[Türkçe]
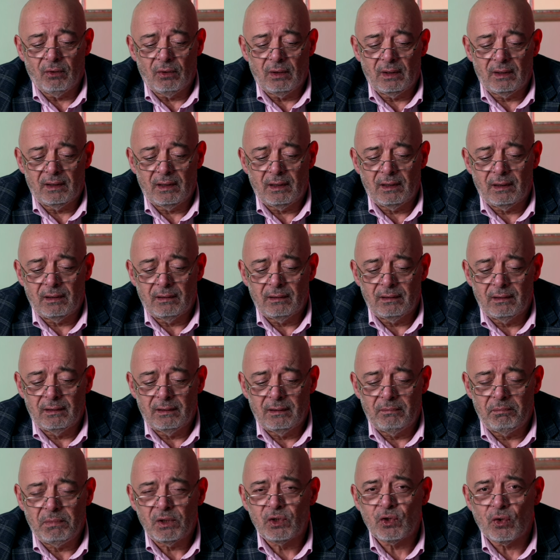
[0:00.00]
göre de
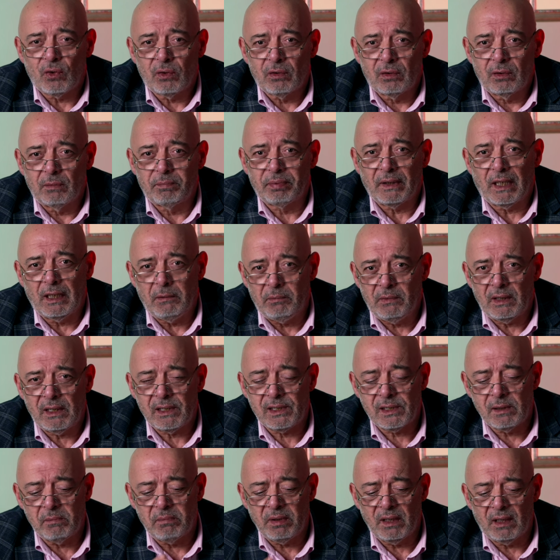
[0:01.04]
e, birçok Prime
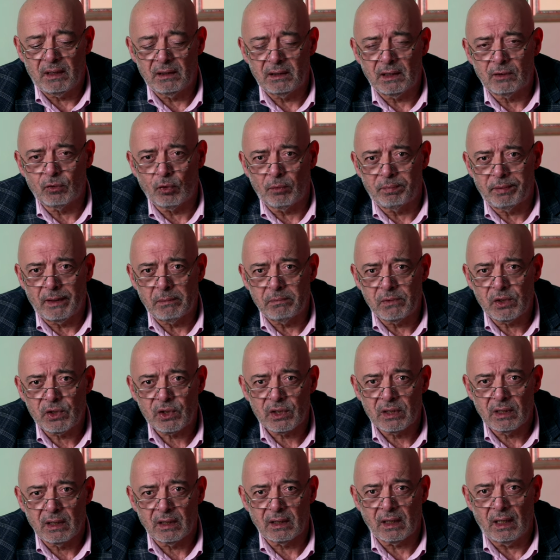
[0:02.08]
Lens'i bir arada toplamış